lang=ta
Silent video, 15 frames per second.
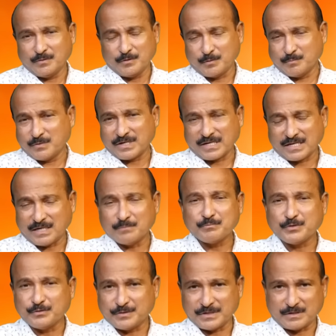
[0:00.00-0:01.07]
ஒரு முறை
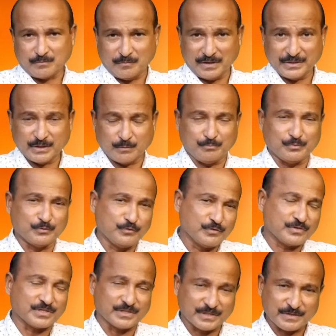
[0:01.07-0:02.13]
கம்ப்யூட்டர் வந்த
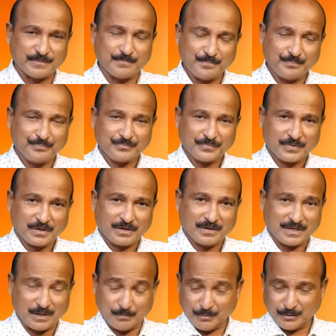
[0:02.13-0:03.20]
புதுசு
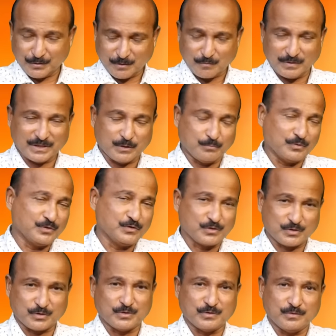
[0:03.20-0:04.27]
கம்ப்யூட்டர் வந்த
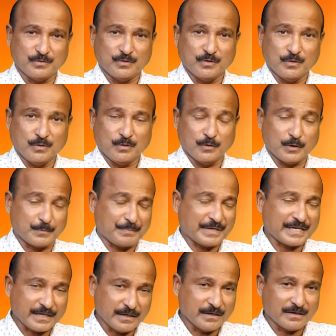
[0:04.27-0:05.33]
புதுசு ஒரு
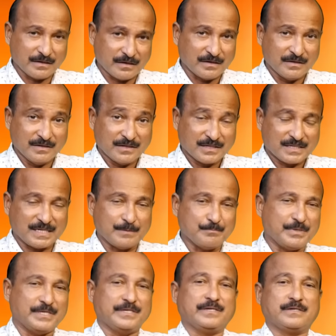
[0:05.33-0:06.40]
பெரிய
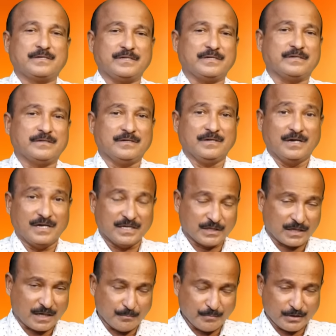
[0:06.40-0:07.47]
கம்பெனிக்கு
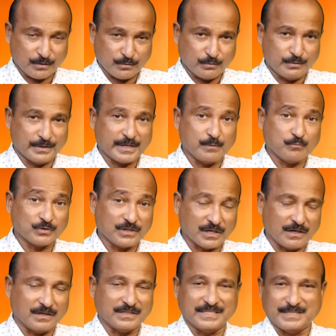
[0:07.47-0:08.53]
அந்த கம்பெனியினுடைய
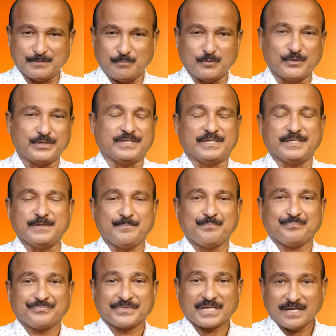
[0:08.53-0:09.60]
முதலாளிகிட்ட போய்
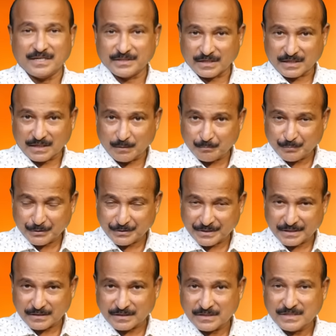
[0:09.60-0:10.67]
அந்த
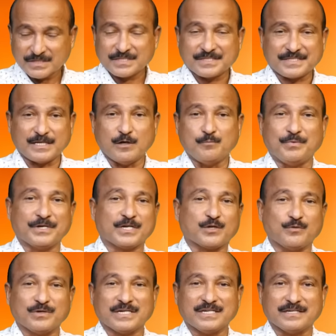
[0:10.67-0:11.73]
கம்ப்யூட்டர் சேல்
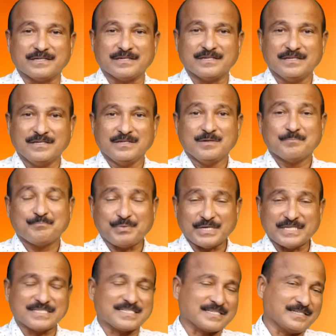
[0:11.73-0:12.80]
பண்ணுறவங்க
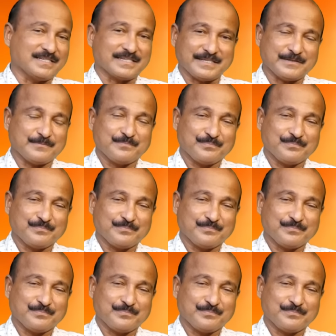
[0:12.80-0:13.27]
பேசுகிறாங்க